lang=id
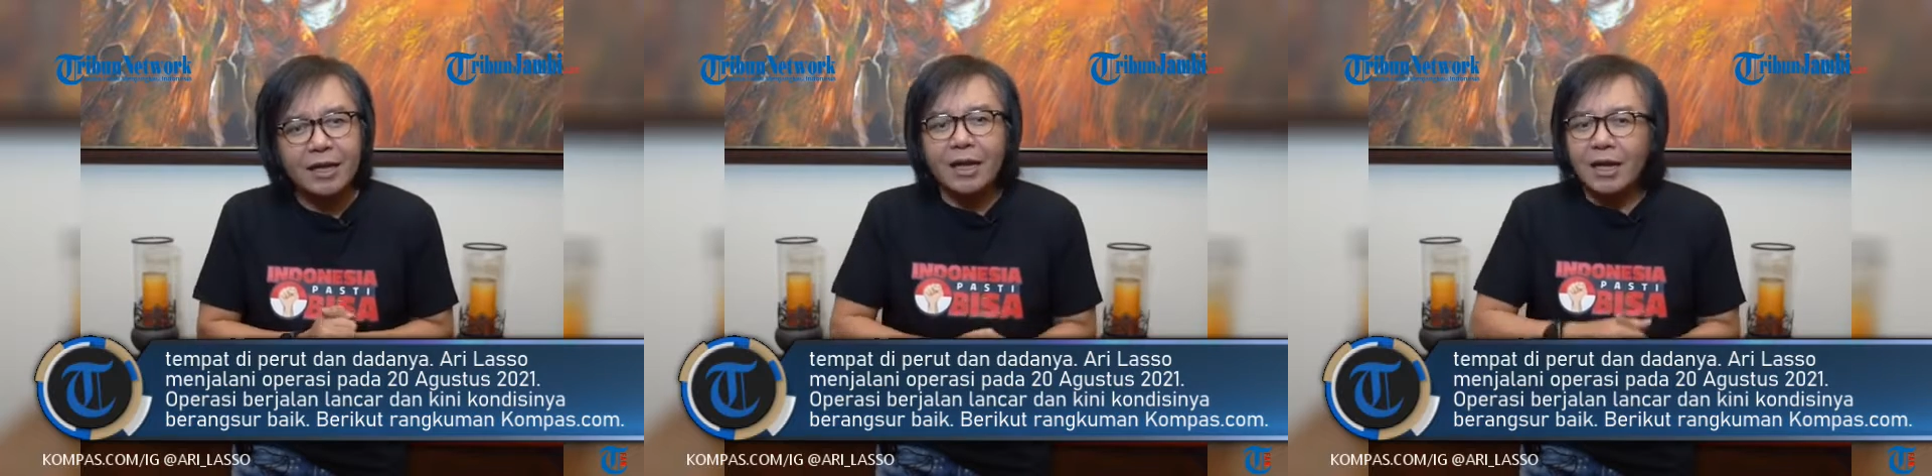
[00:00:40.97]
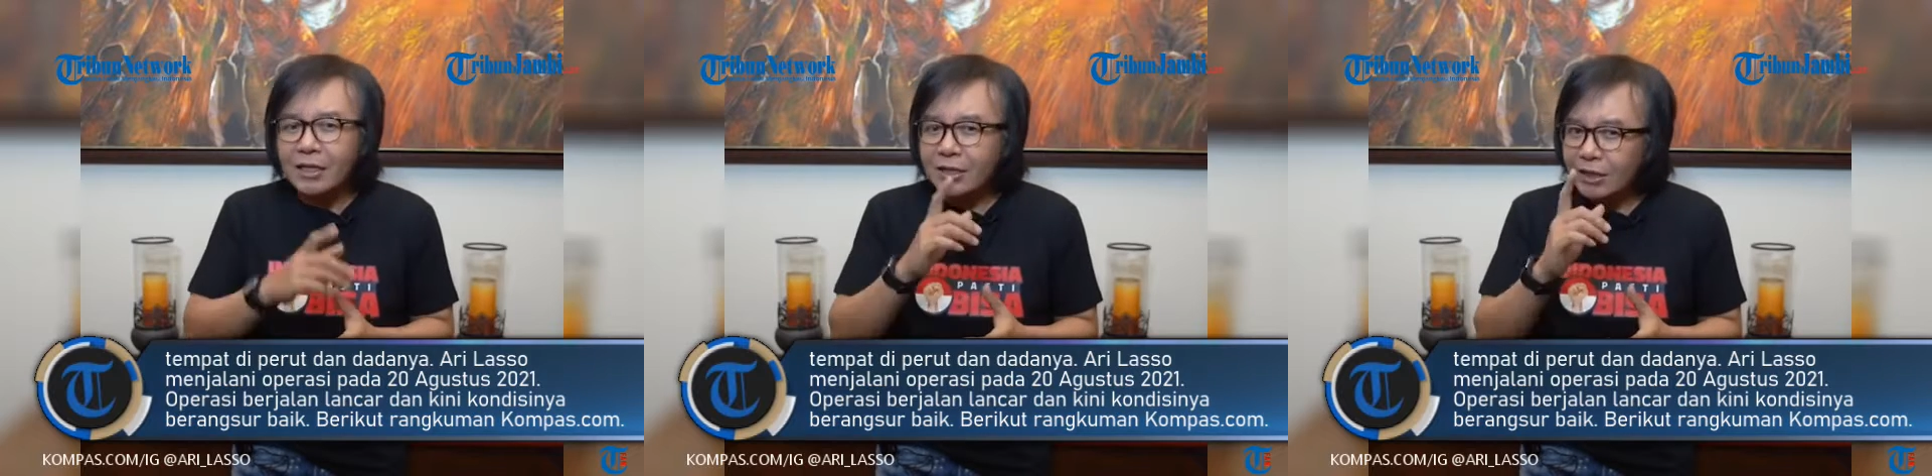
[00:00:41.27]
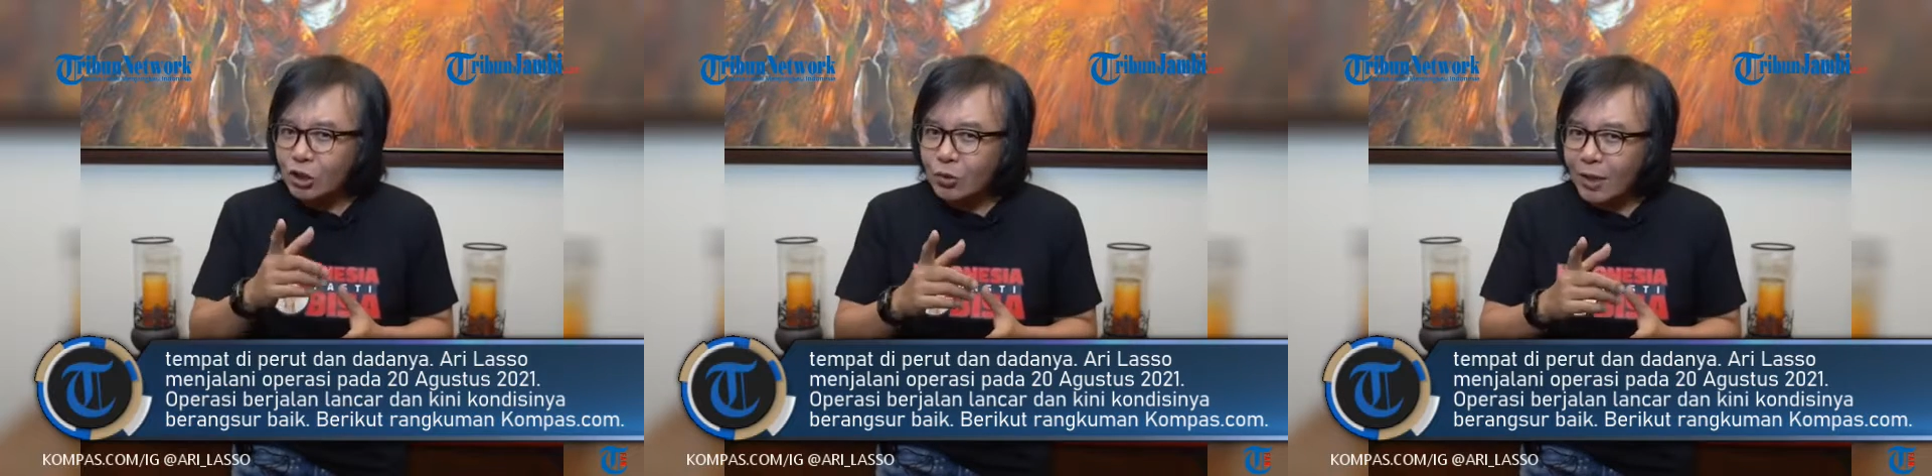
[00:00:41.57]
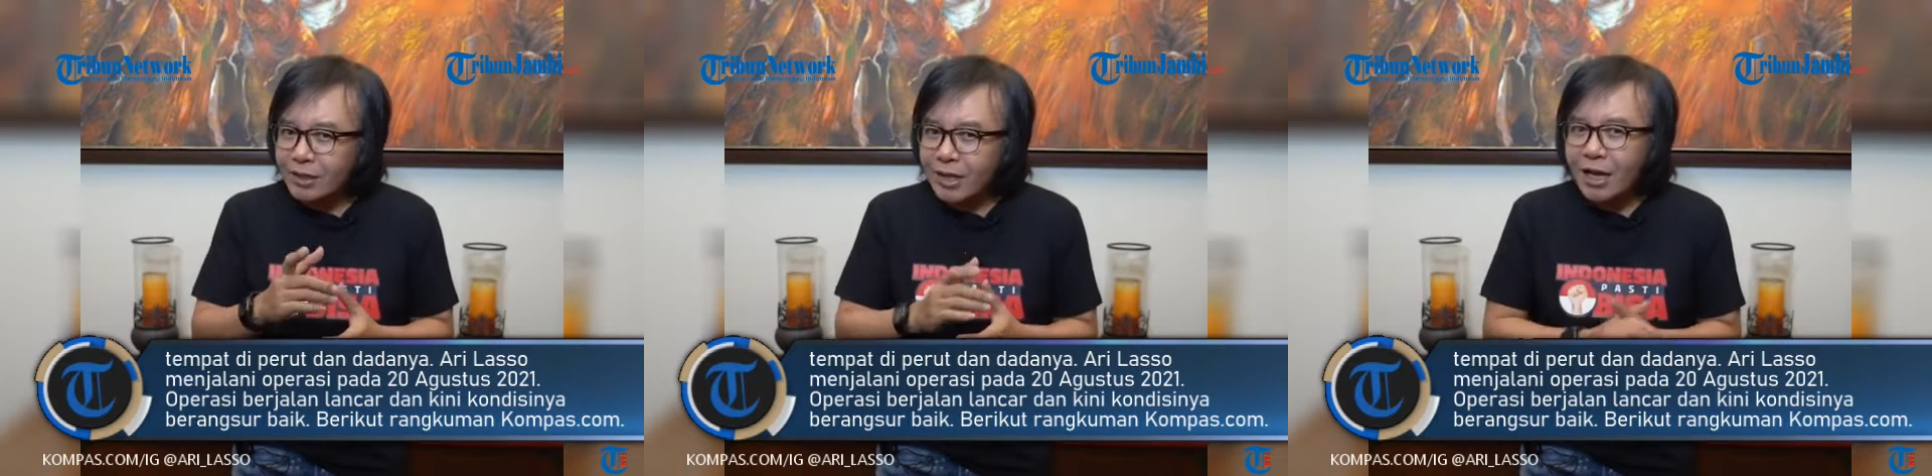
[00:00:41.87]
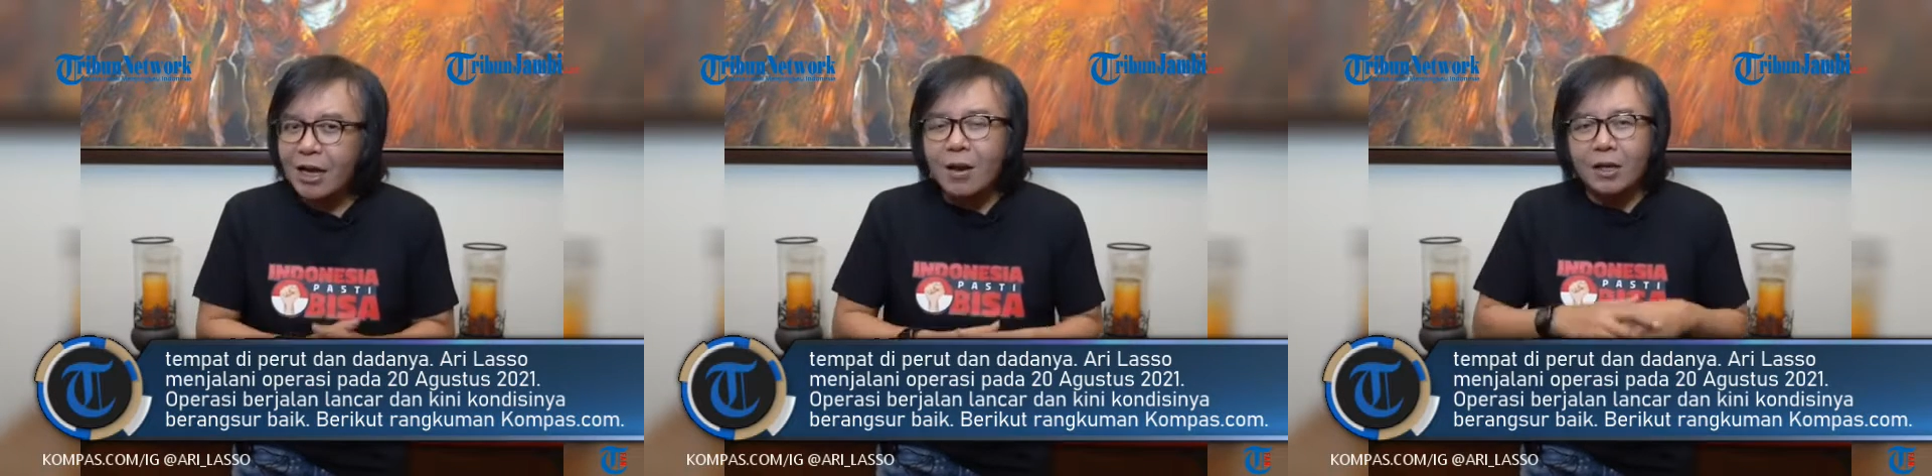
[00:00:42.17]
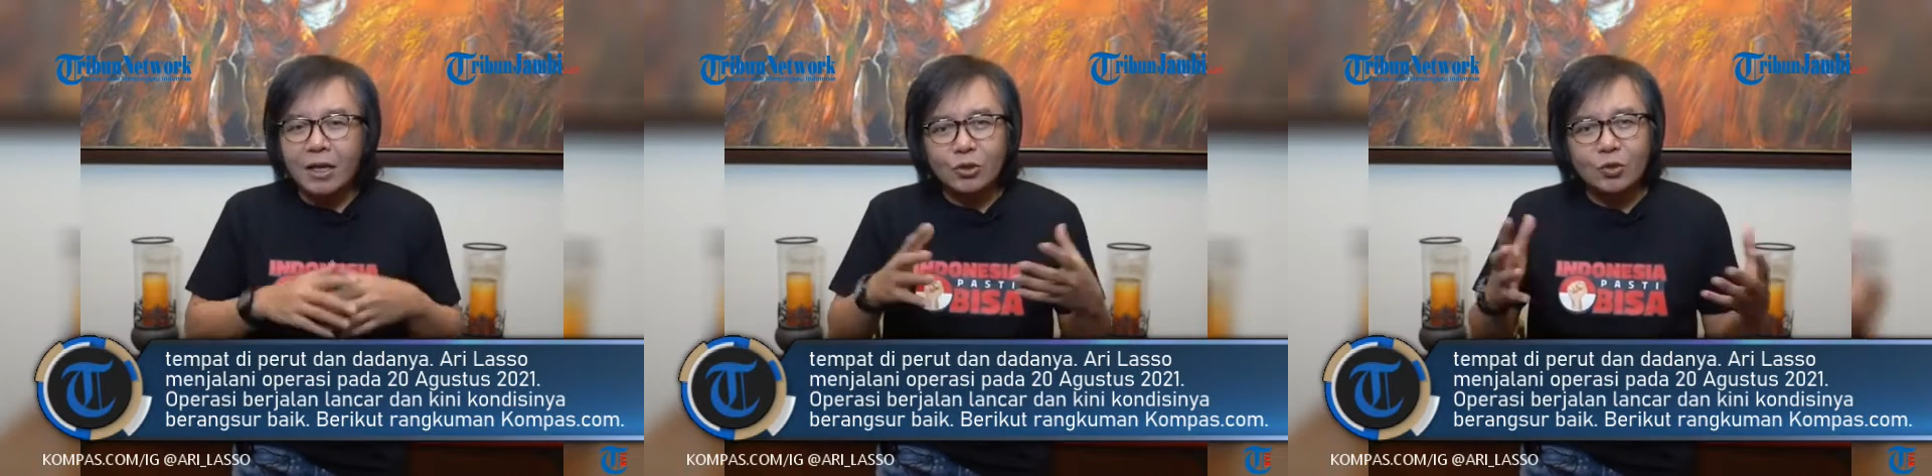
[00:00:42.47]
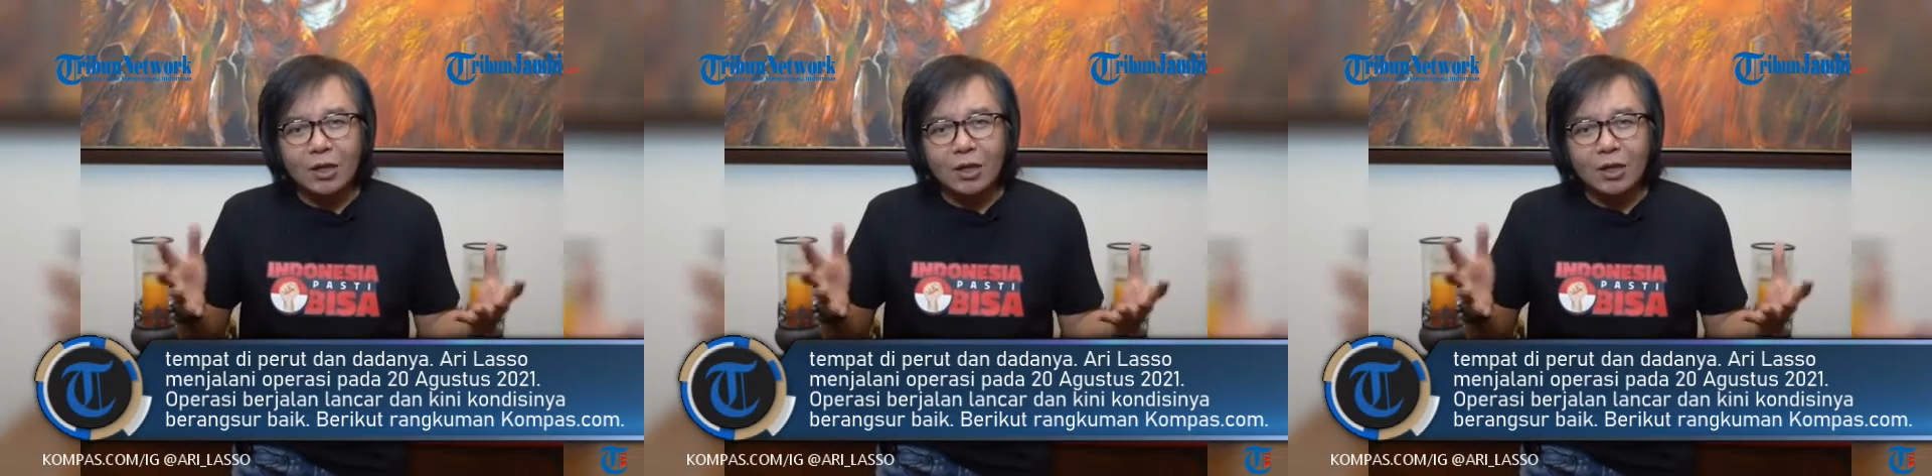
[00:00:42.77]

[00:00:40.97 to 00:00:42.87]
kondisinya berangsur baik.